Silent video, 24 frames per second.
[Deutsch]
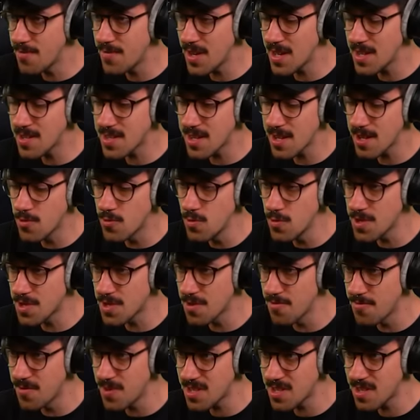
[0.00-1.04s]
wäre es ja gut
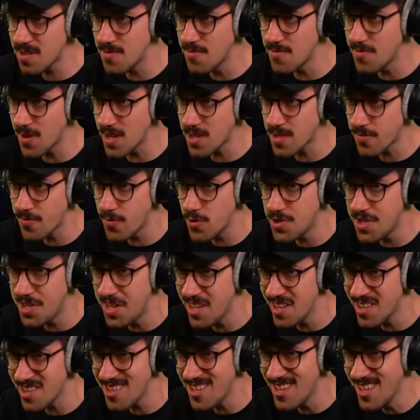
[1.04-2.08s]
zu wissen, was für
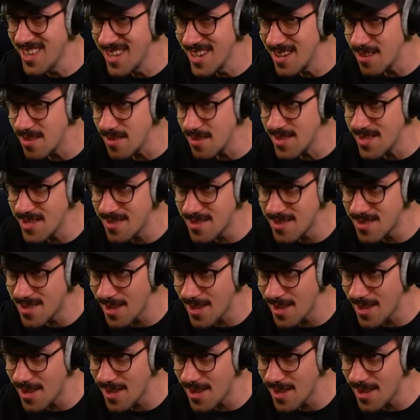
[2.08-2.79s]
Tiere hier in